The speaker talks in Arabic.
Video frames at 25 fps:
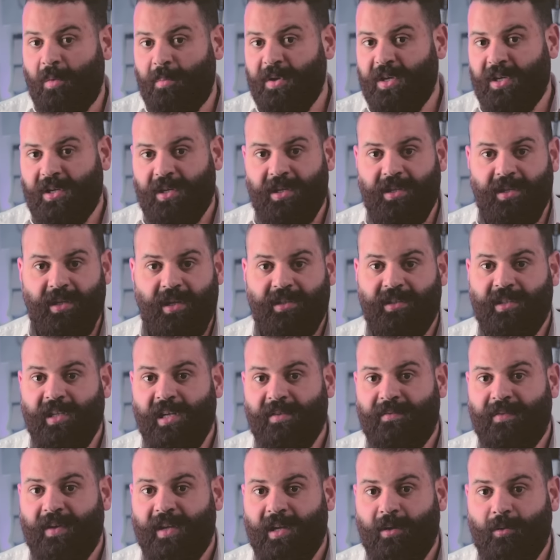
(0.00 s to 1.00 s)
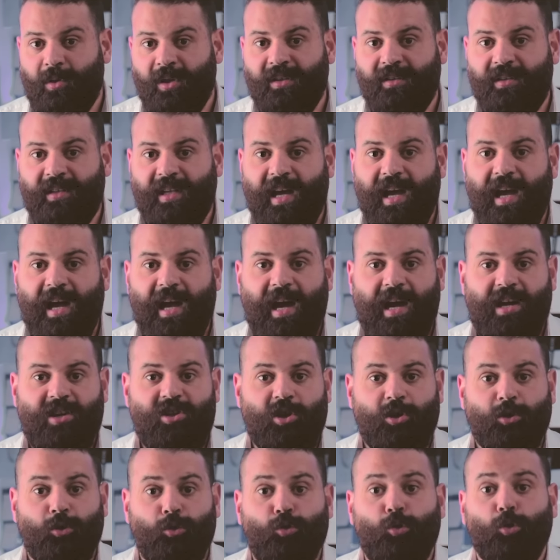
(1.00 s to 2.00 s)
طبيعي نختلف انا وانت
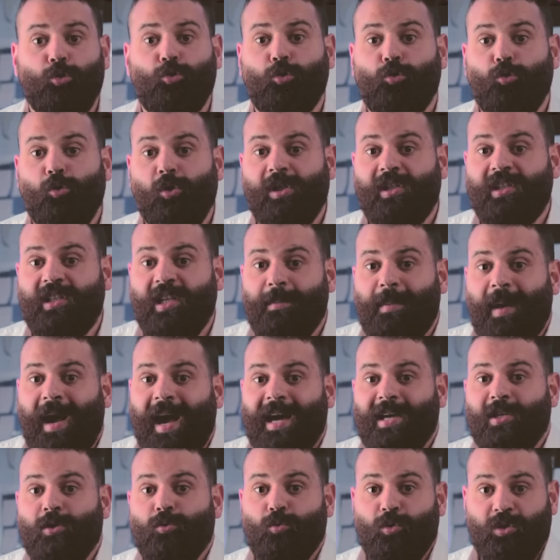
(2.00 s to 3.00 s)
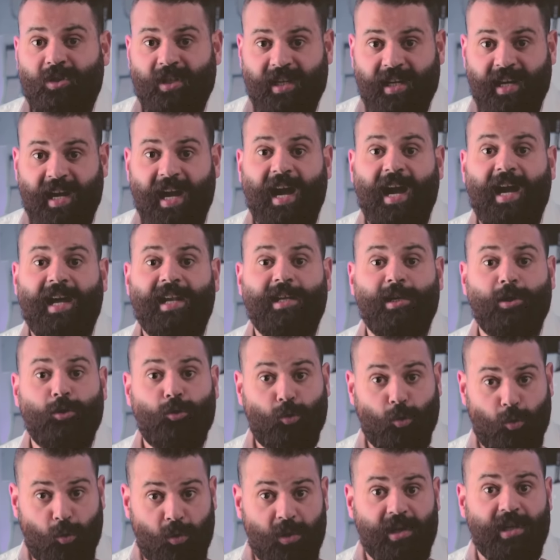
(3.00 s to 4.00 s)
عشان تدخل تبحث وترجع لي
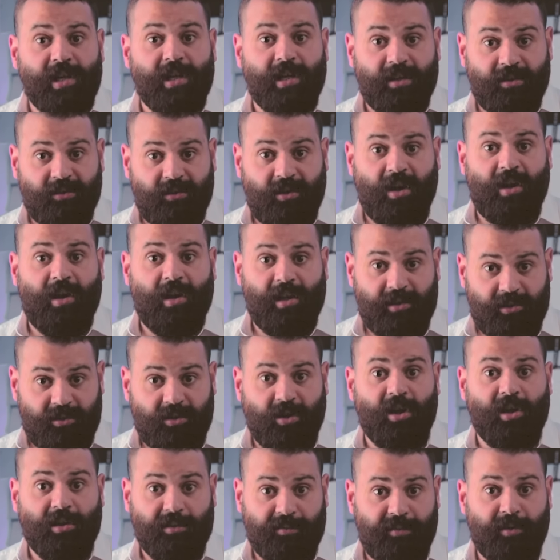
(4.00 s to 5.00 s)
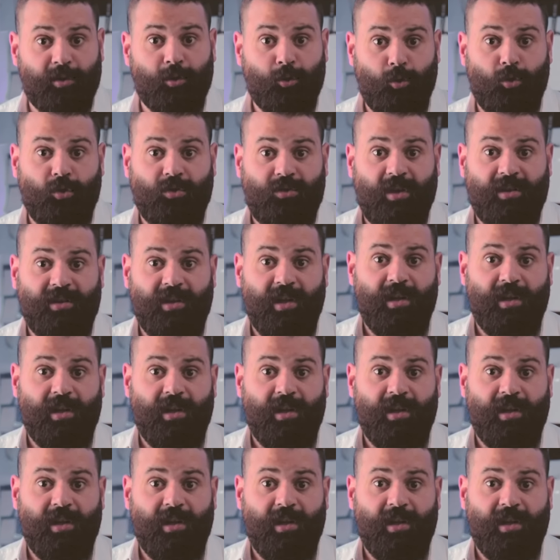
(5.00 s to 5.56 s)
تقول لي انت غلطان في النقطه